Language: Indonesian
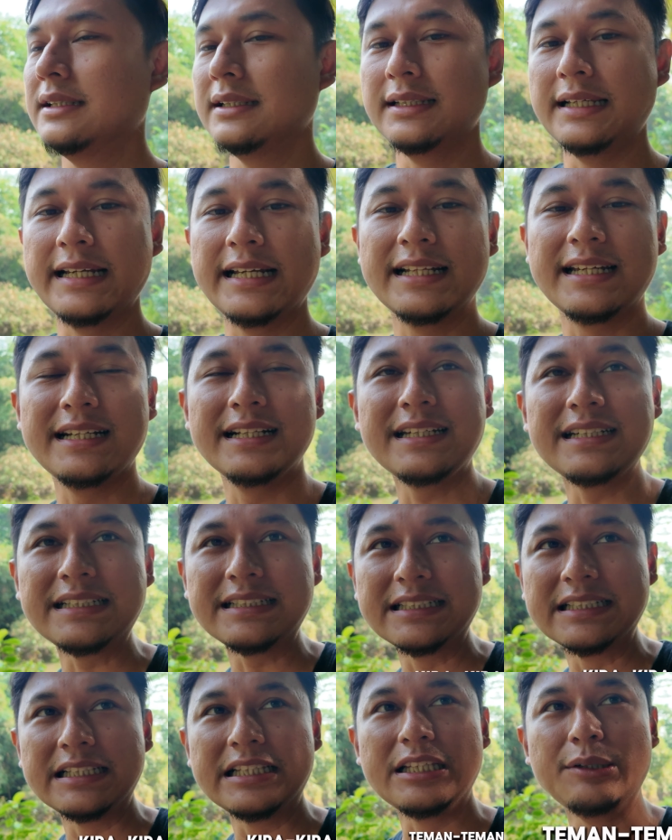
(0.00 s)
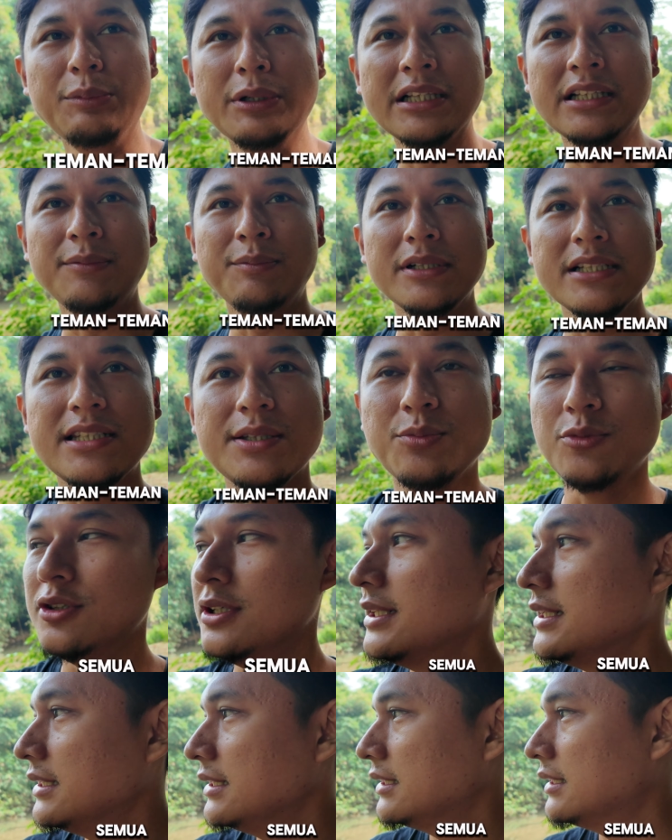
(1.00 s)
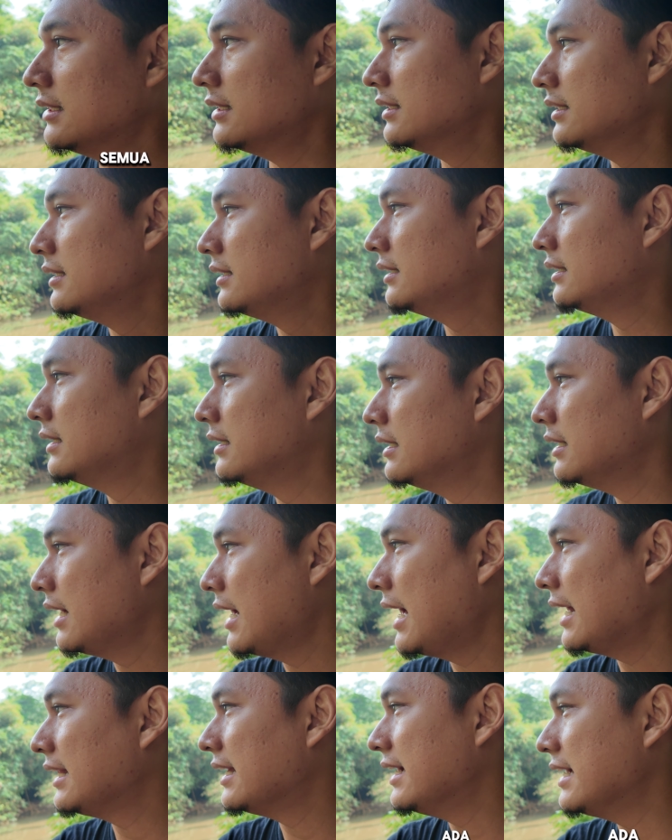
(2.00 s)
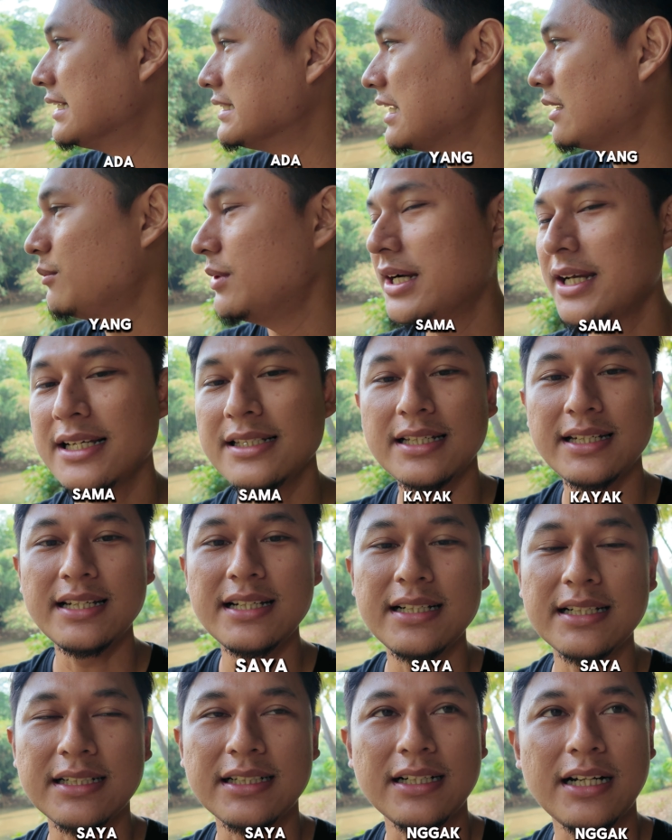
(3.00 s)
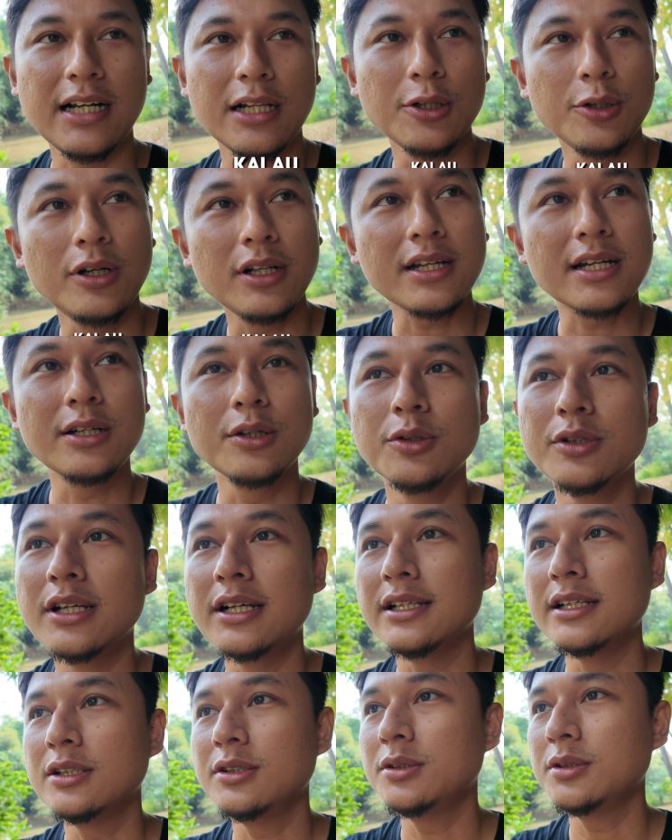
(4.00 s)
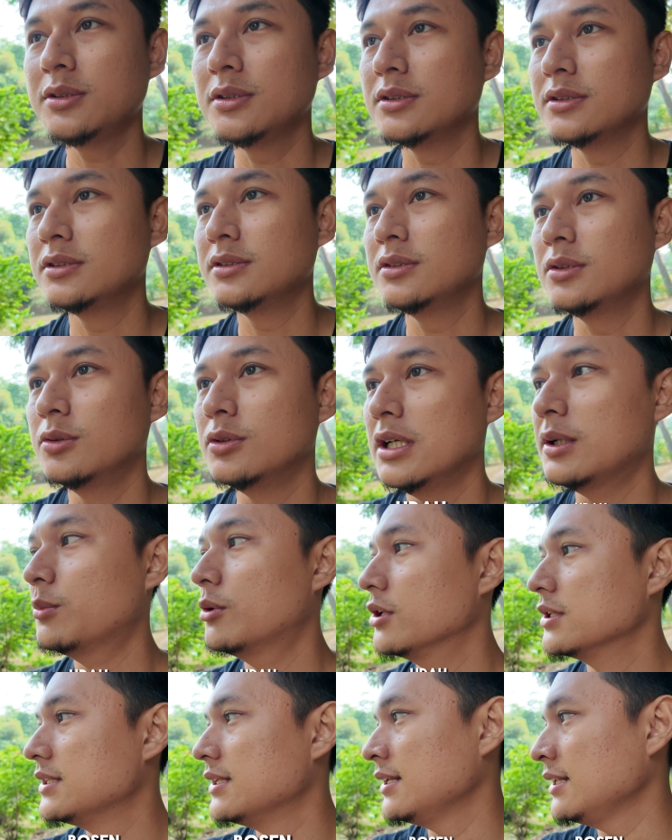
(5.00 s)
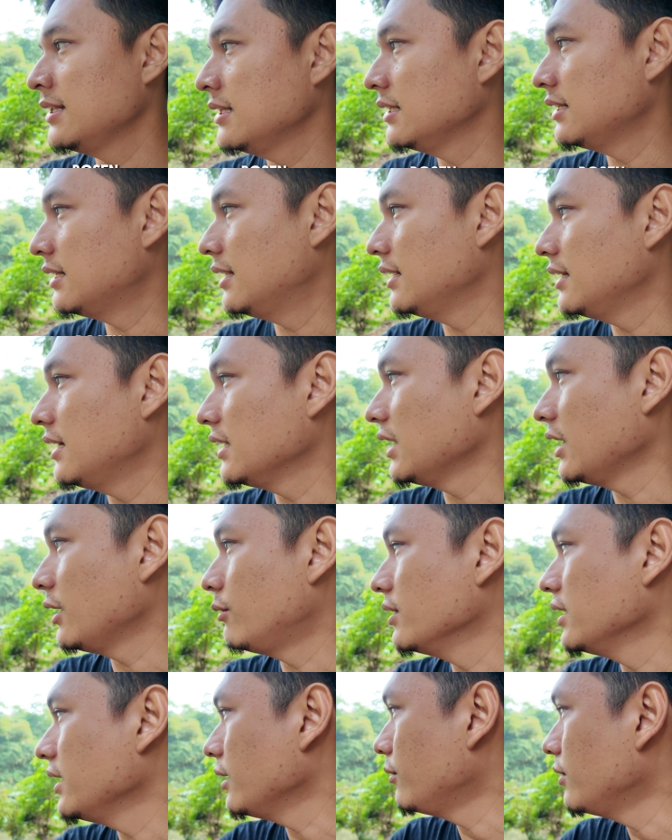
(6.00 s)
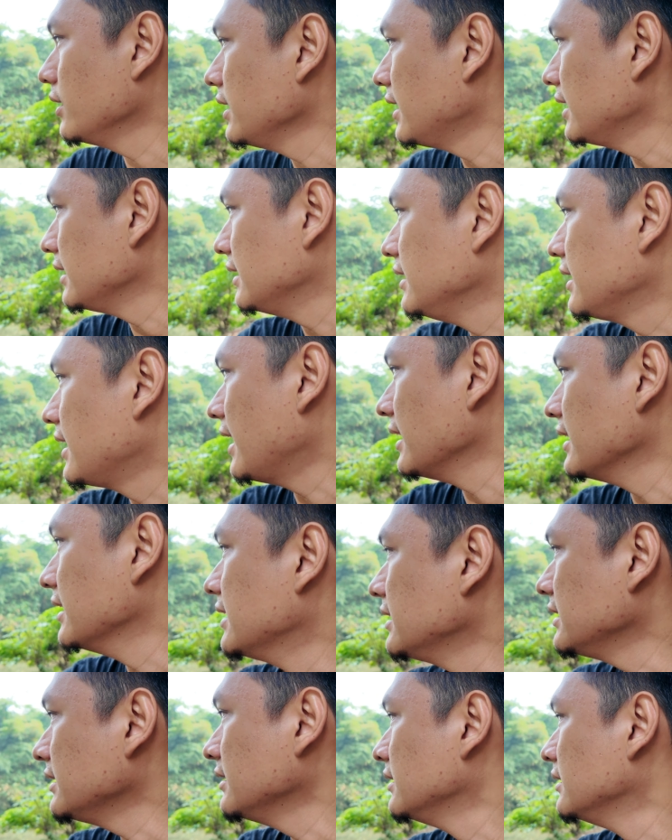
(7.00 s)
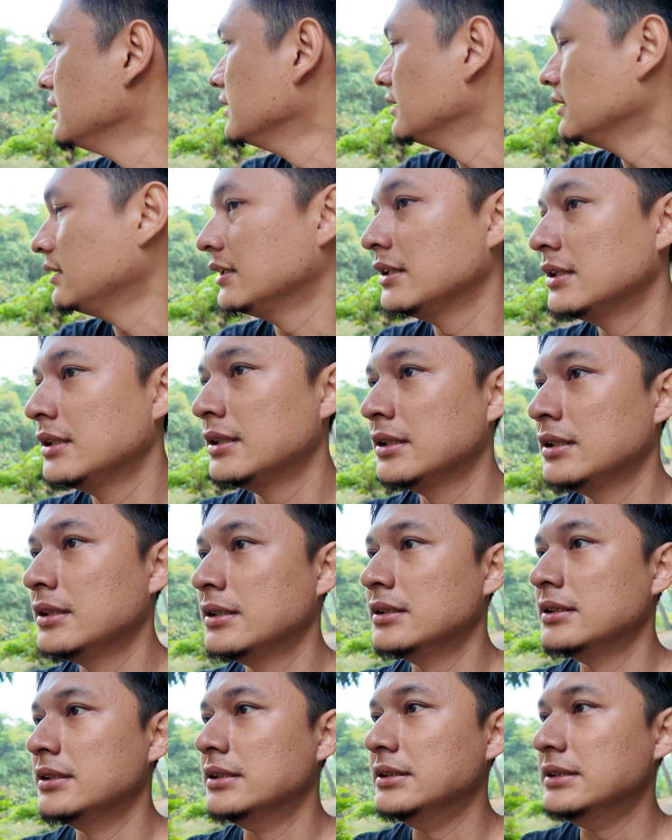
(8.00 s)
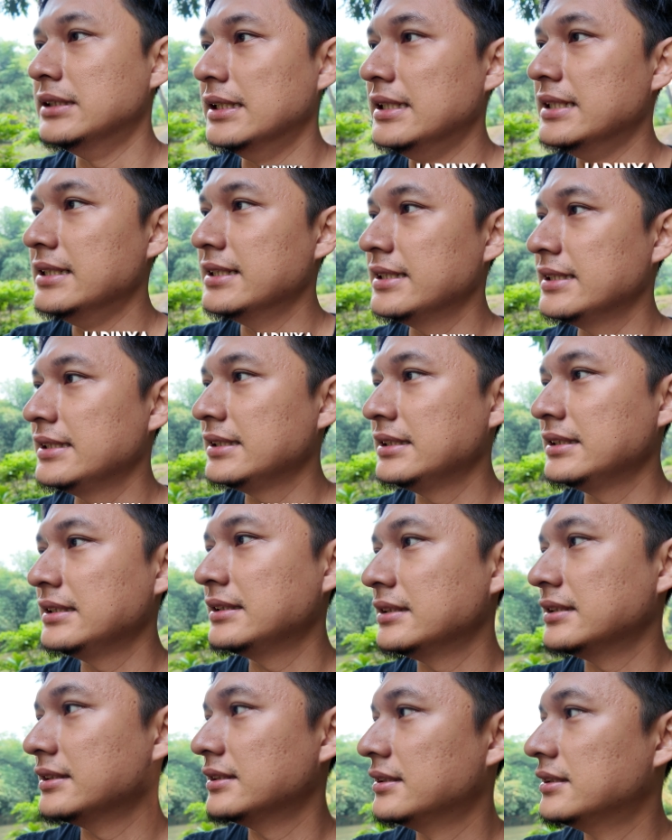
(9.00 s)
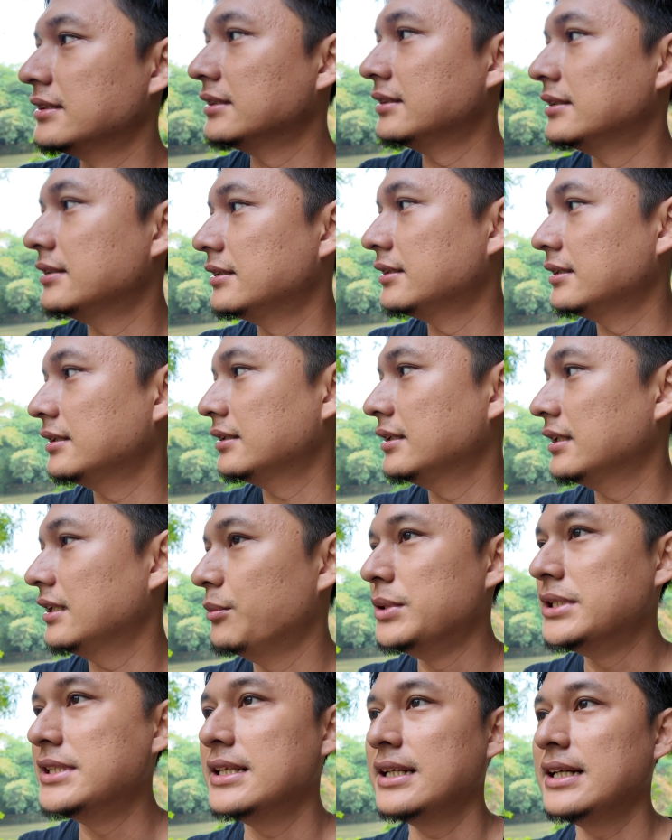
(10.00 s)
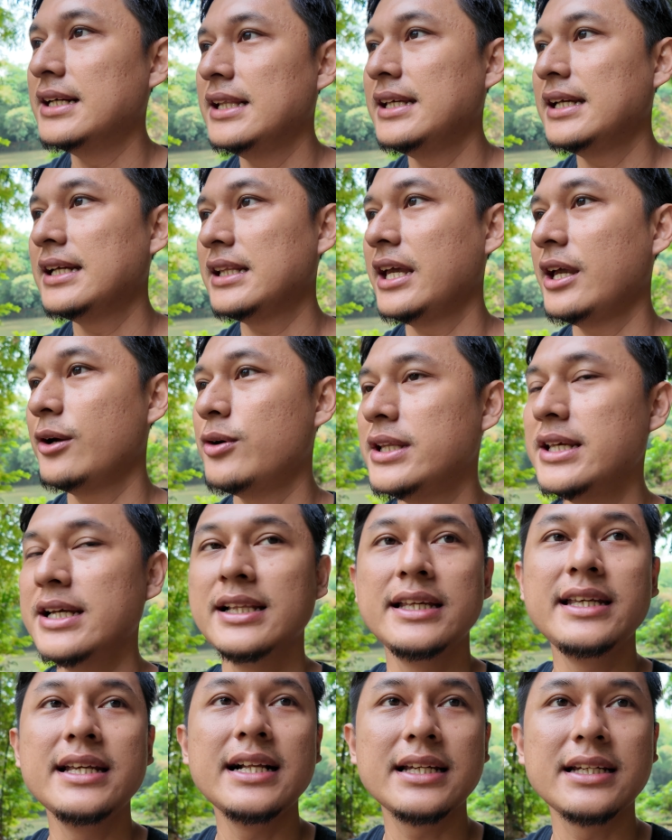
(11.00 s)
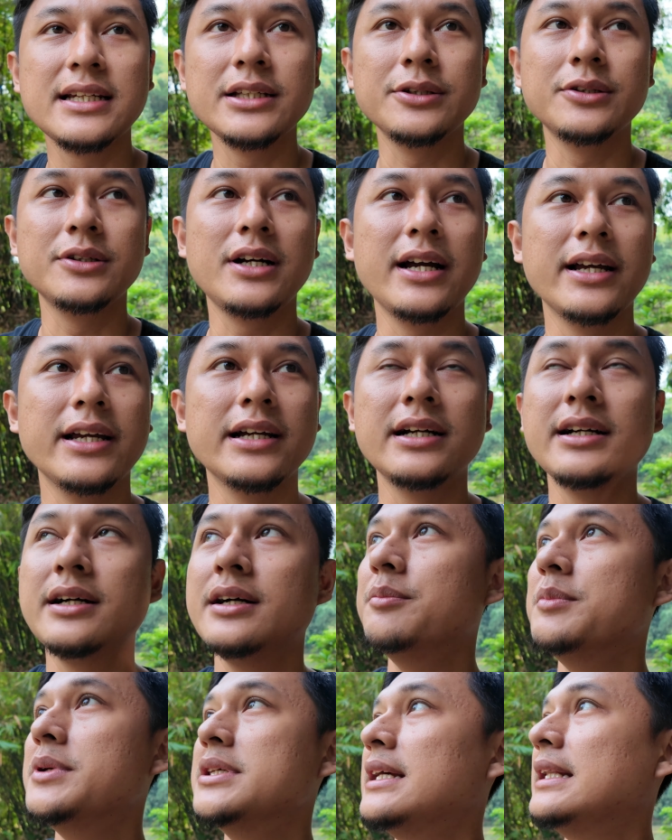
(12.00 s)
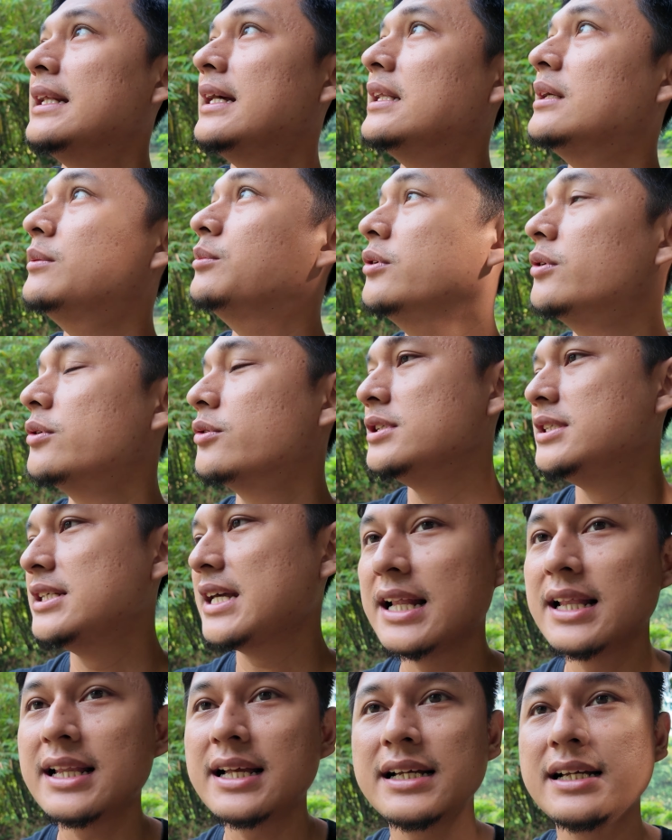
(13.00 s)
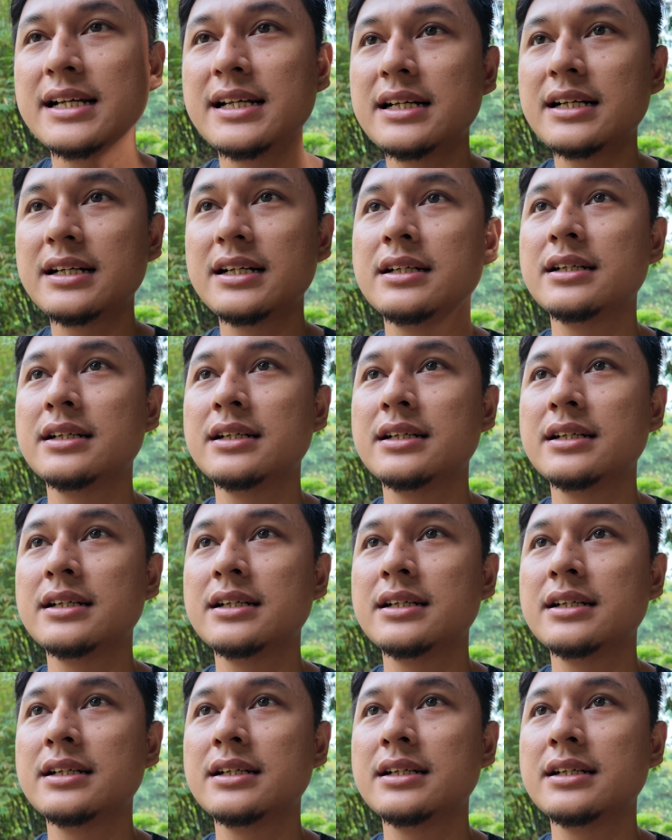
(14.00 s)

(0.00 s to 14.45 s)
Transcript: Nah kira-kira teman-teman semua ada yang sama kayak saya nggak? Kalau keragunan itu udah bosen ngelihat hewan-hewan yang ada di kandang, jadinya lebih senang melihat hewan yang liar gitu kayak misalnya ada burung jalak